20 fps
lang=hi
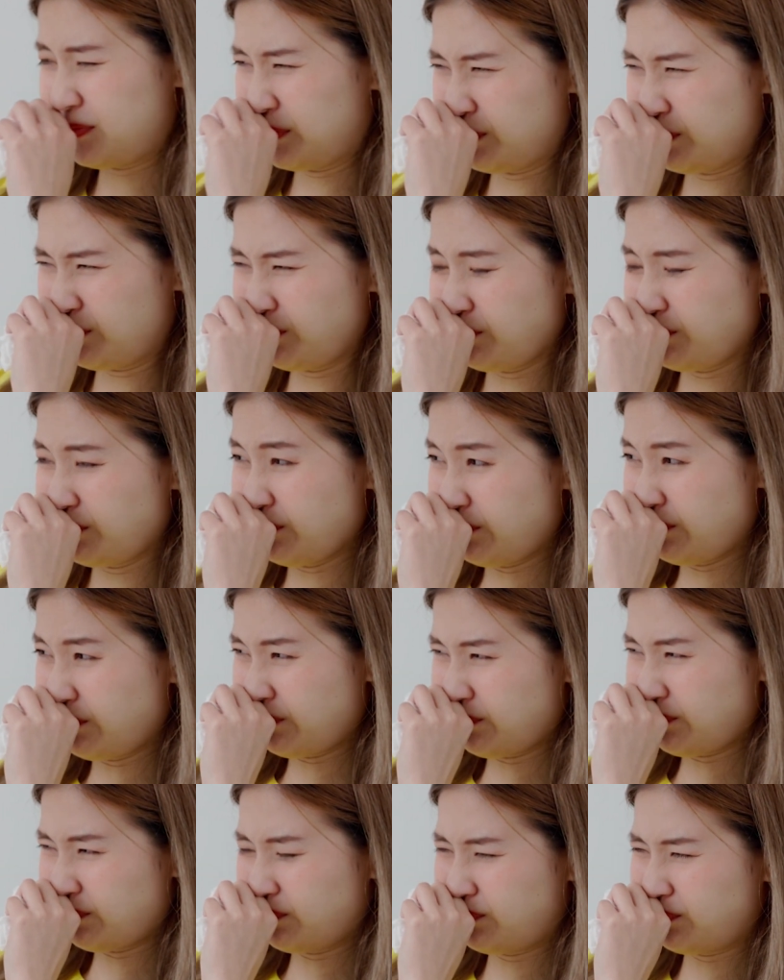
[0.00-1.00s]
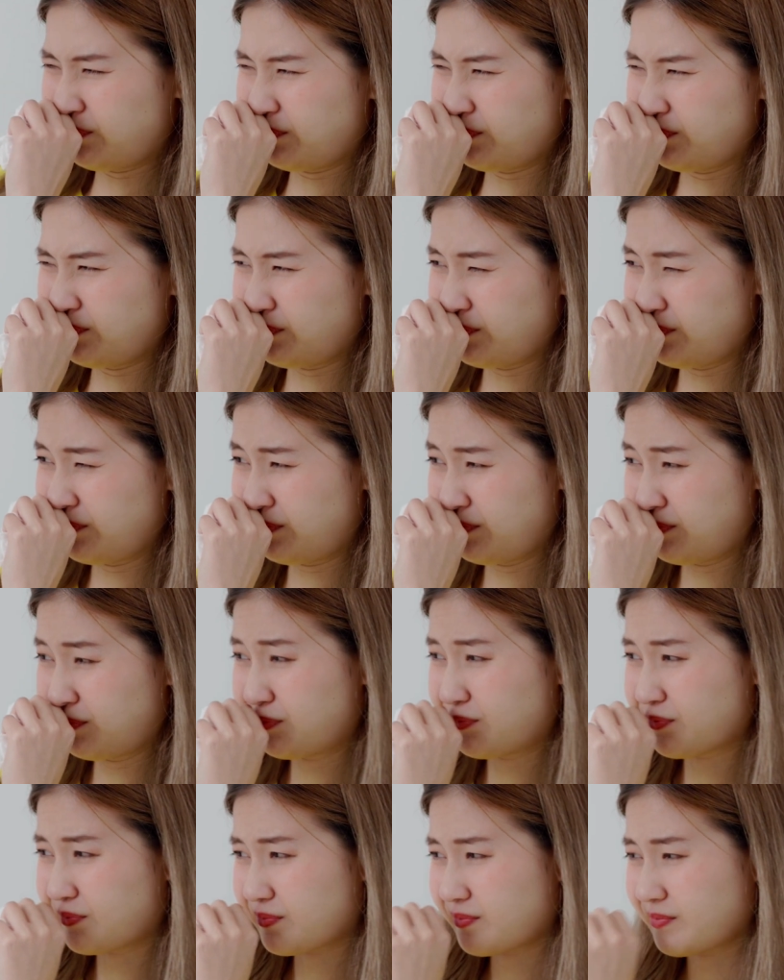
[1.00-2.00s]
या फिर आपको जलन हो या
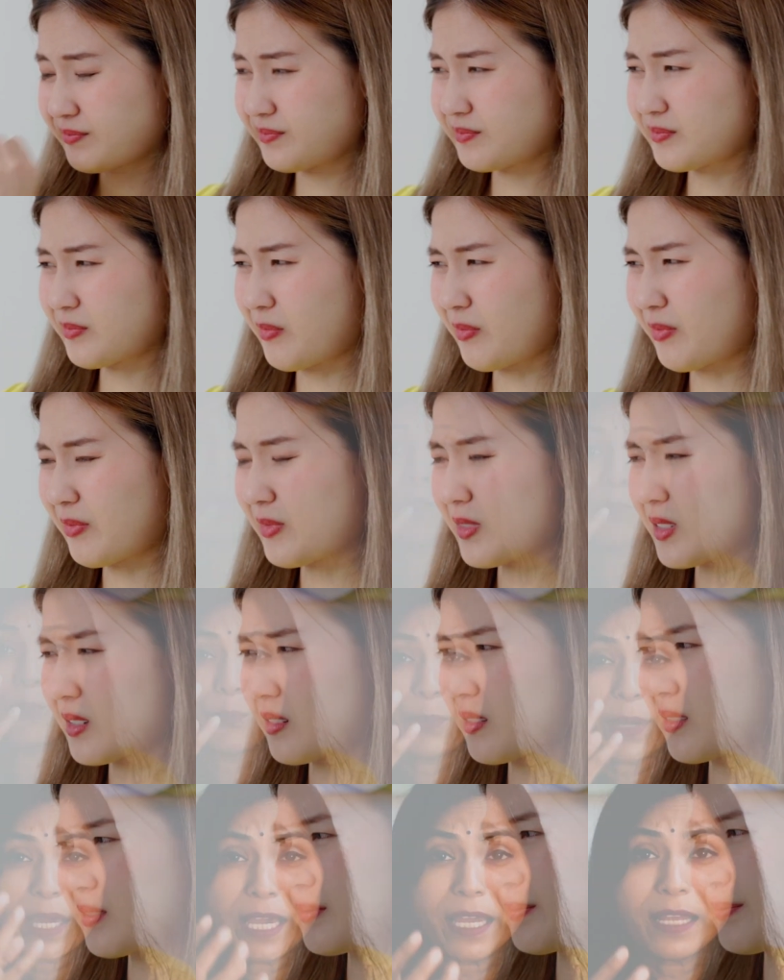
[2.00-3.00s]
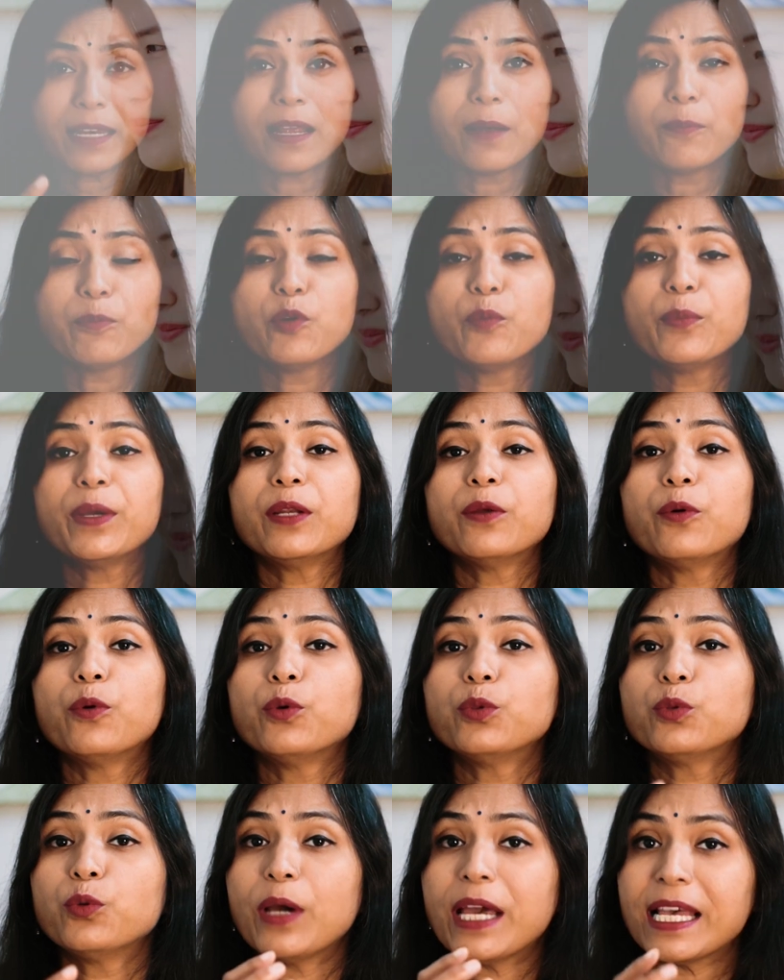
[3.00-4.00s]
फिर आपको पेन एब्डोमेन हो
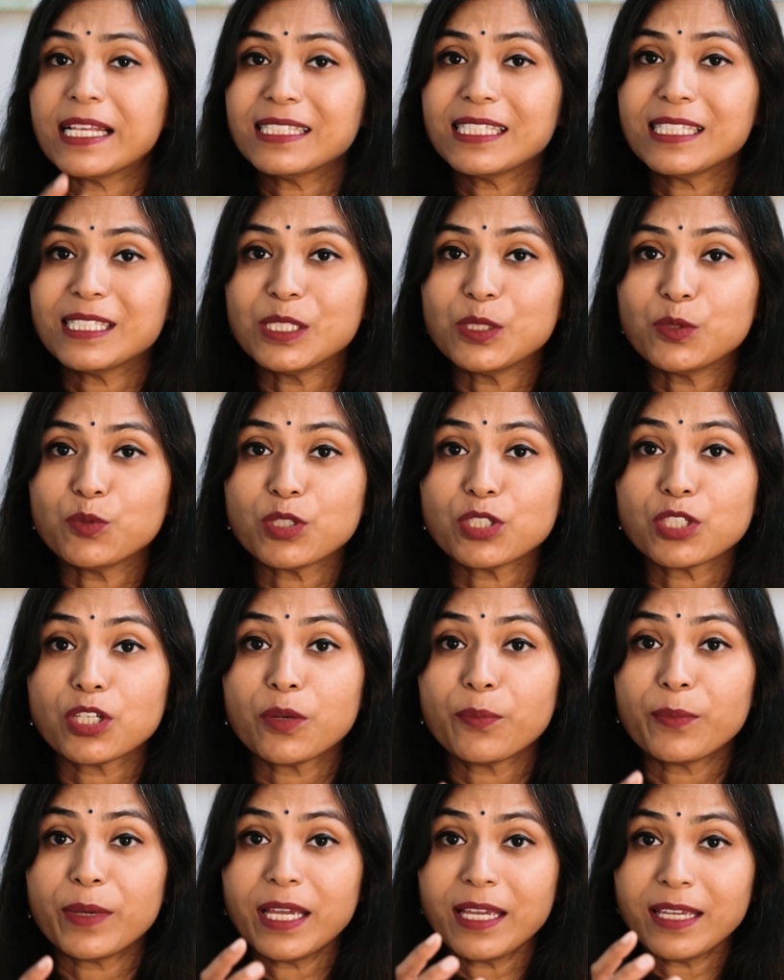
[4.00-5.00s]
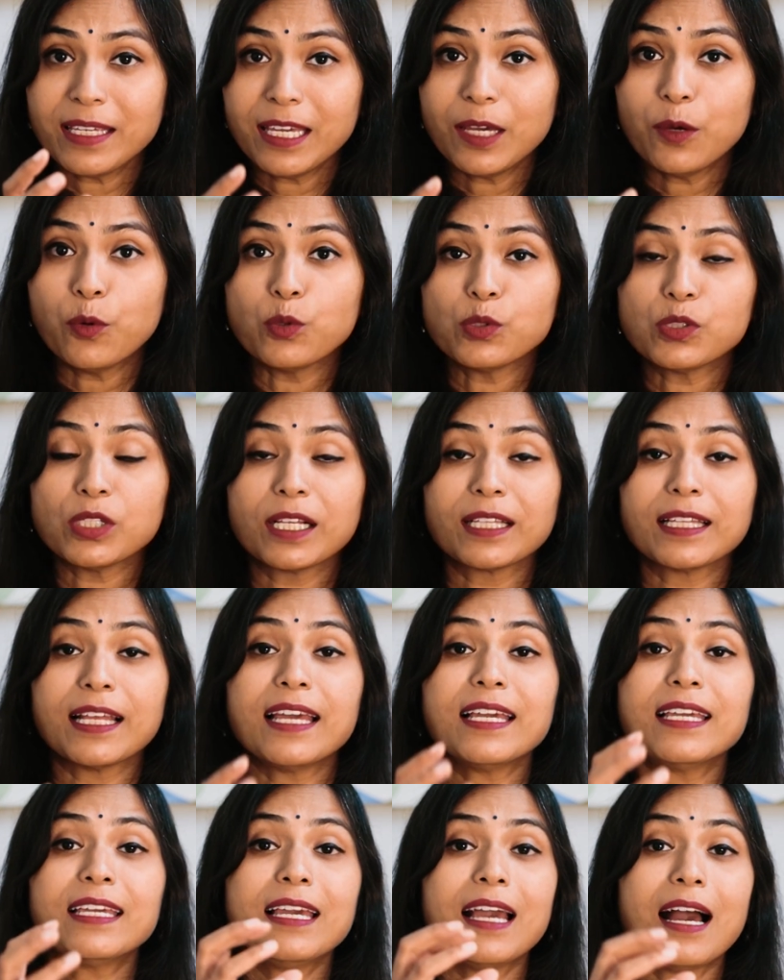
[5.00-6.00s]
तो ऐसे सिचुएशन में ये हो सकता
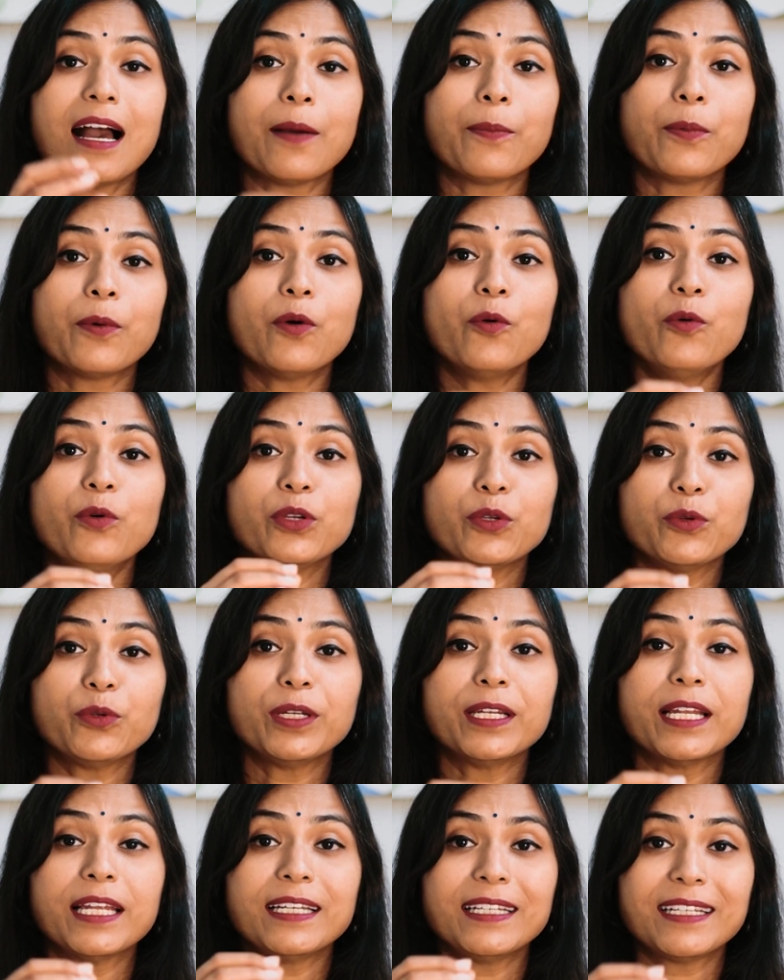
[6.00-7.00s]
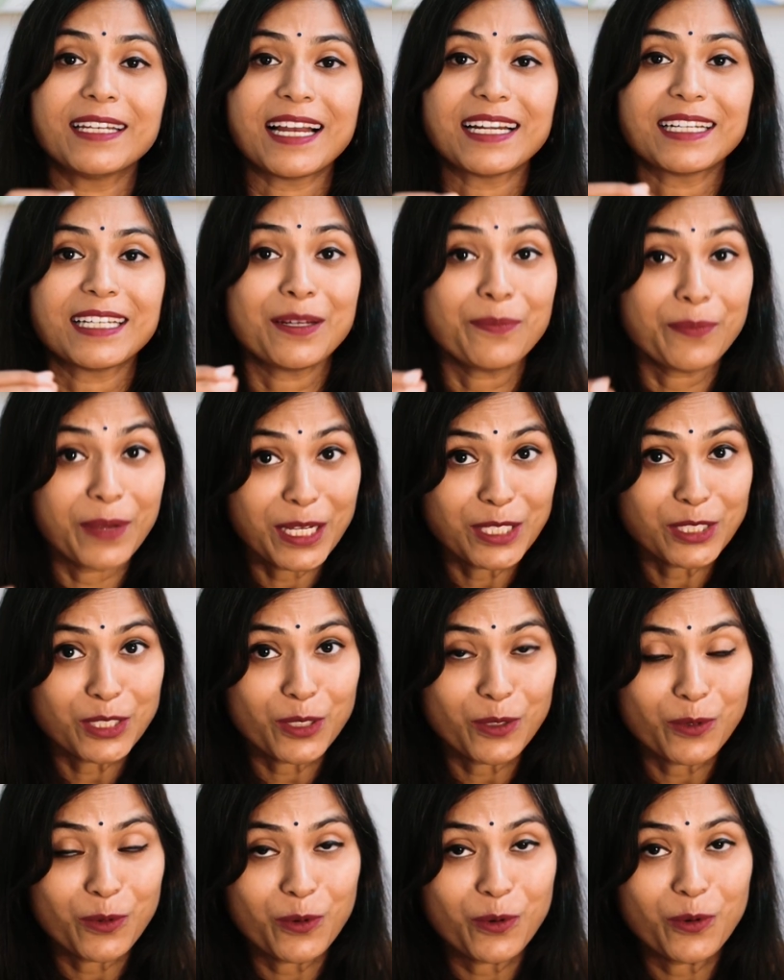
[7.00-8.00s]
है कि आपको यूरिनरी ट्रैक्ट
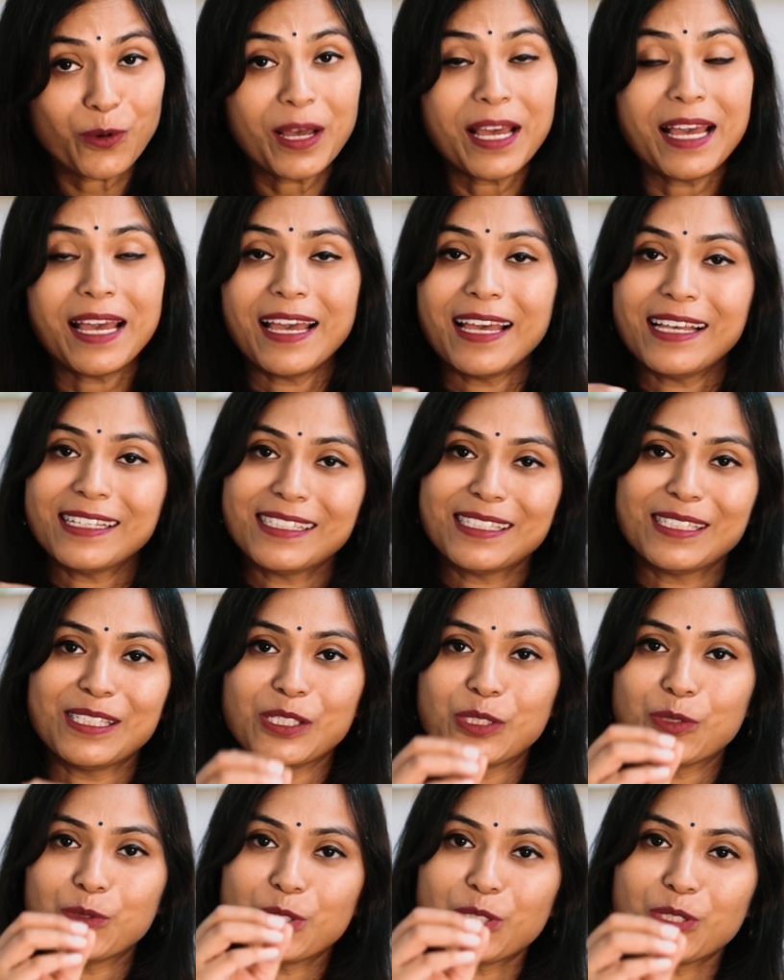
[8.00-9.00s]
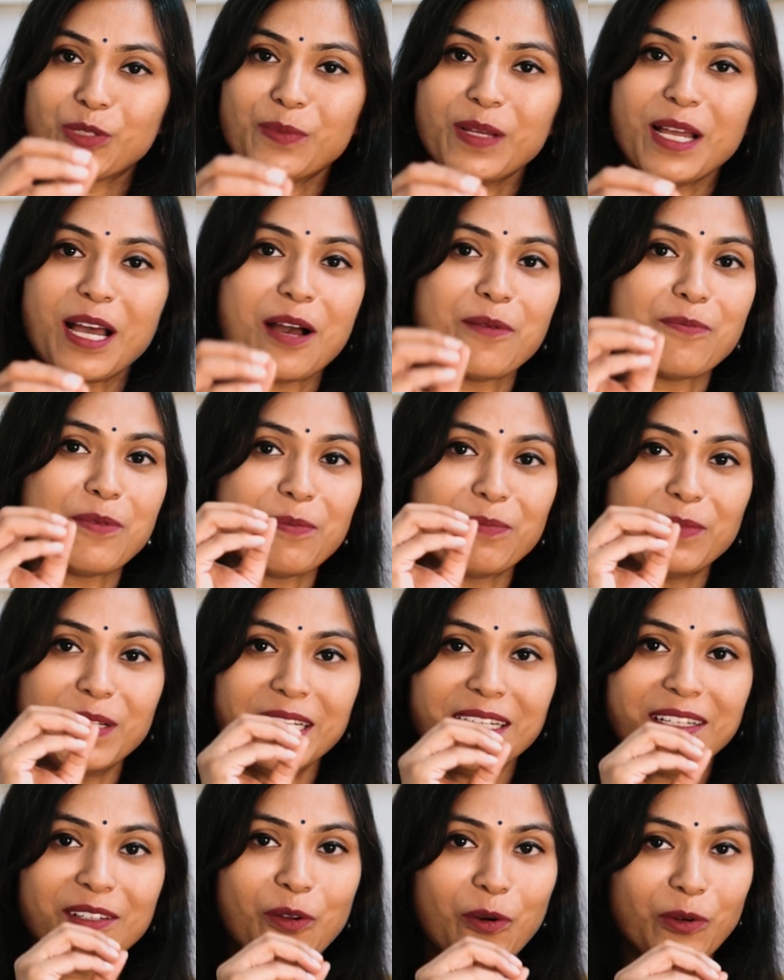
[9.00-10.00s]
इन्फेक्शन हो ऐसे सिचुएशन में आप अपने
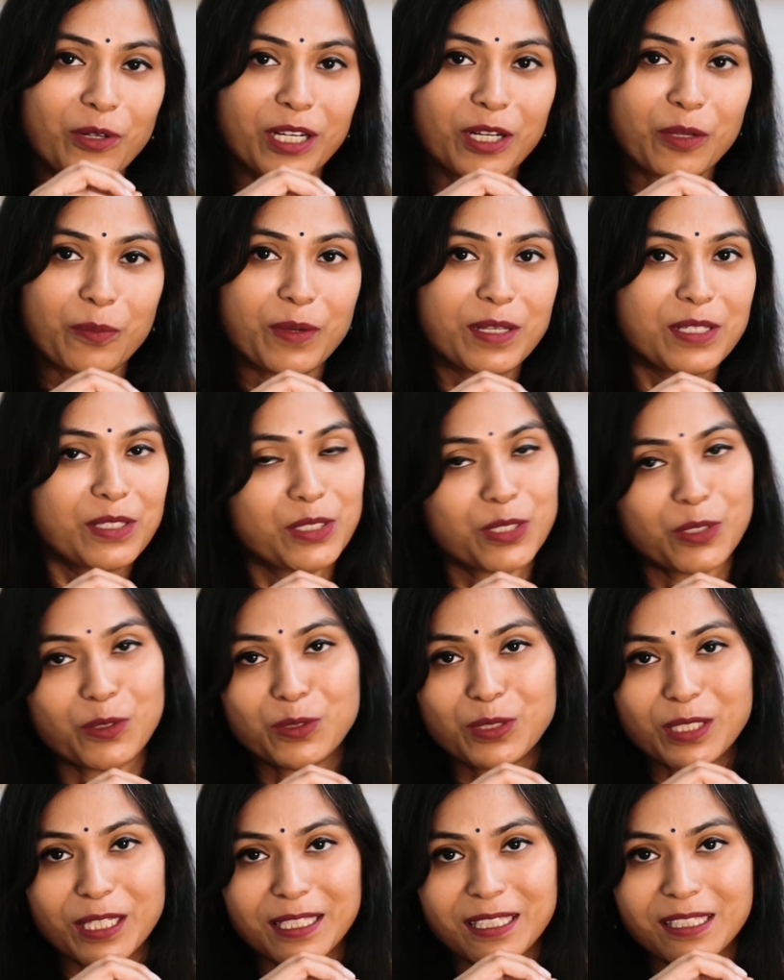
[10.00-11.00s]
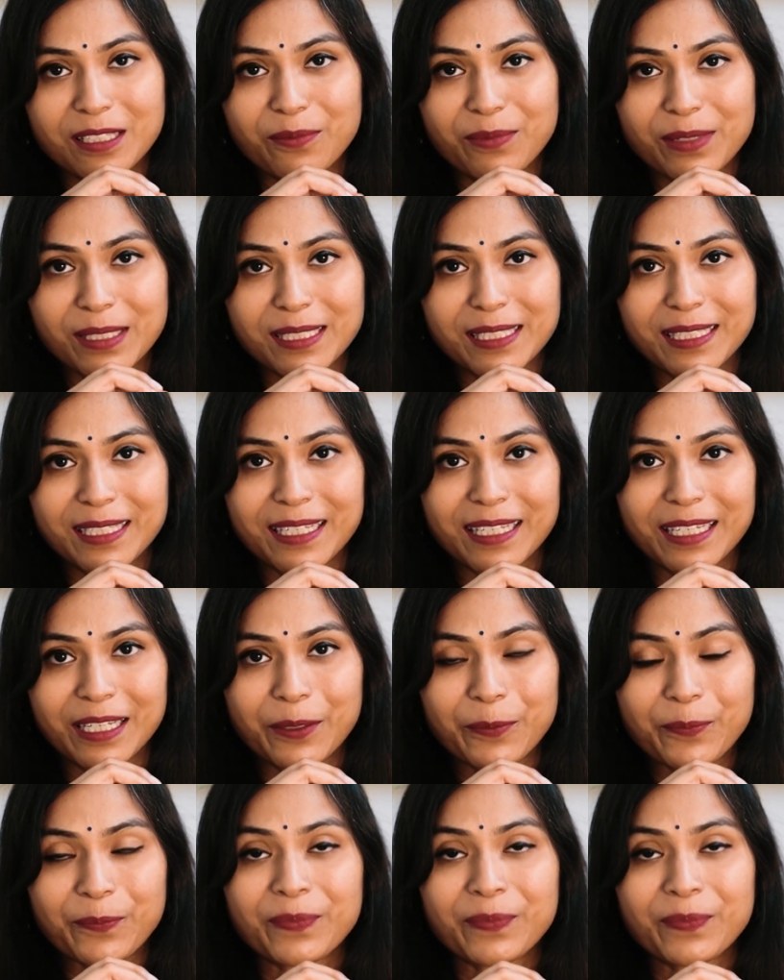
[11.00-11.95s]
डॉक्टर के पास जरूर जल्दी से विजिट करें